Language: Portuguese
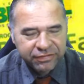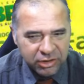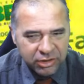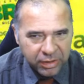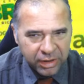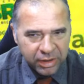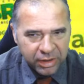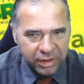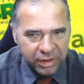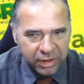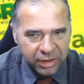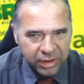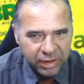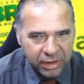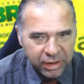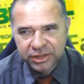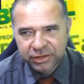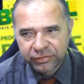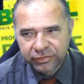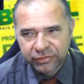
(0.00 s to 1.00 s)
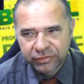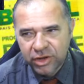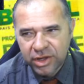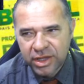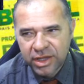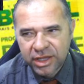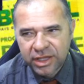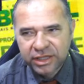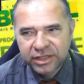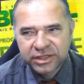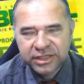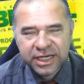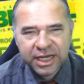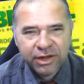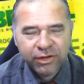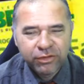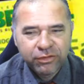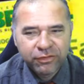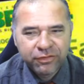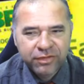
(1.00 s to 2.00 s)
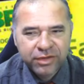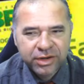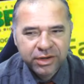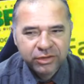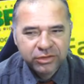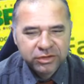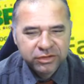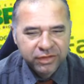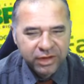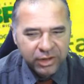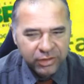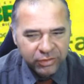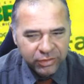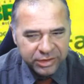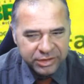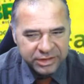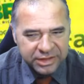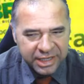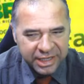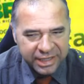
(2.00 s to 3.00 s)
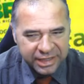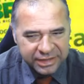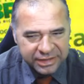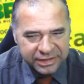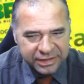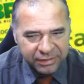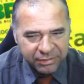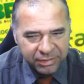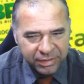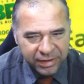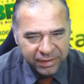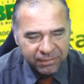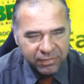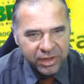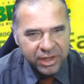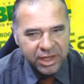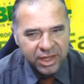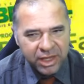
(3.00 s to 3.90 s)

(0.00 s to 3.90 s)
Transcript: pelo aplicativo e já conferiu os valores a receber.